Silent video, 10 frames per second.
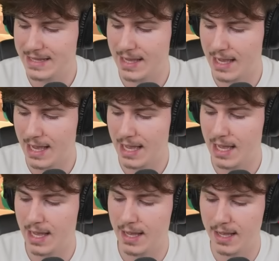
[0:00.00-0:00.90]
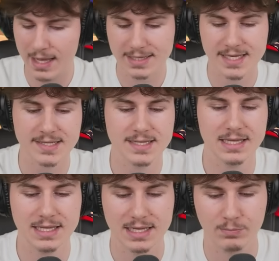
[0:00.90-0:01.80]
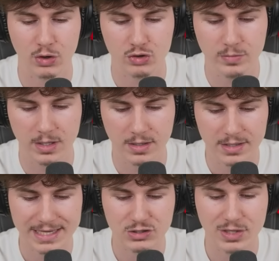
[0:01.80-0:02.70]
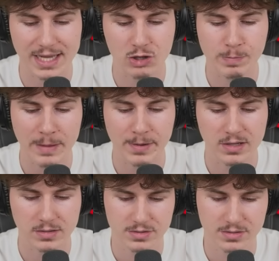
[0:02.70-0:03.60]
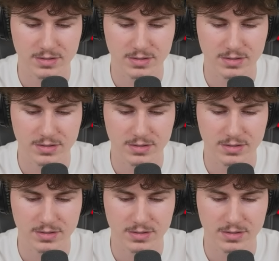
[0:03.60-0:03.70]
à, à, casser les, les power cubes et tu les récupères pas. Hein. Ah ouais,